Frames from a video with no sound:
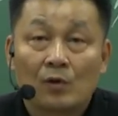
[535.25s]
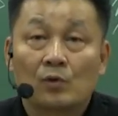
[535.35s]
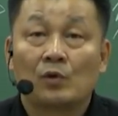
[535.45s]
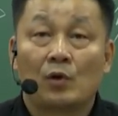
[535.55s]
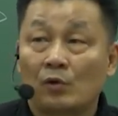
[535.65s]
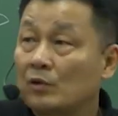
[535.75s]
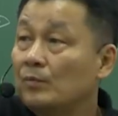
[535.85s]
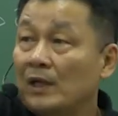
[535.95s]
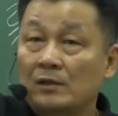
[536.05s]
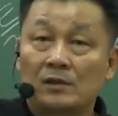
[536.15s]
또는 어떤
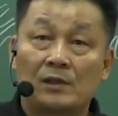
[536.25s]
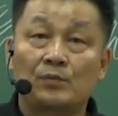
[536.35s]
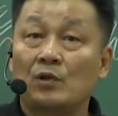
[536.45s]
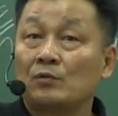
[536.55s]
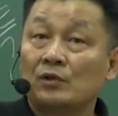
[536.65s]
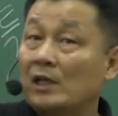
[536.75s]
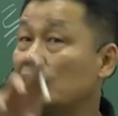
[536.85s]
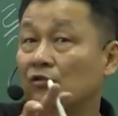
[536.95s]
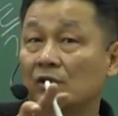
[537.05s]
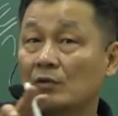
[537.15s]
파트는 10점으로 낼
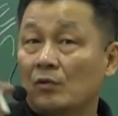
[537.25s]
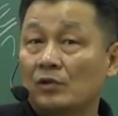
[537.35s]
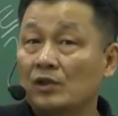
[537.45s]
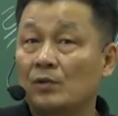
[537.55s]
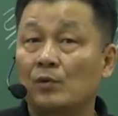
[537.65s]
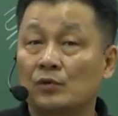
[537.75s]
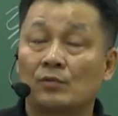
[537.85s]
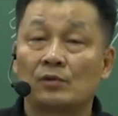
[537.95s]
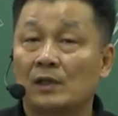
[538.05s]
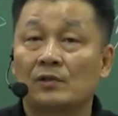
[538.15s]
수도 있고
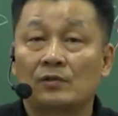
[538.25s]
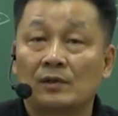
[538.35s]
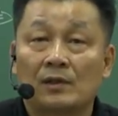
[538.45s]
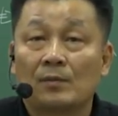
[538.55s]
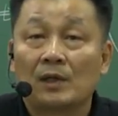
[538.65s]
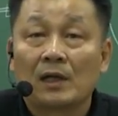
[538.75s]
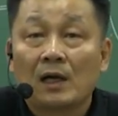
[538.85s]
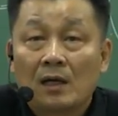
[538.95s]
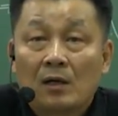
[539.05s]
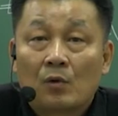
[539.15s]
25점으로 낼 수도 있단 말이야.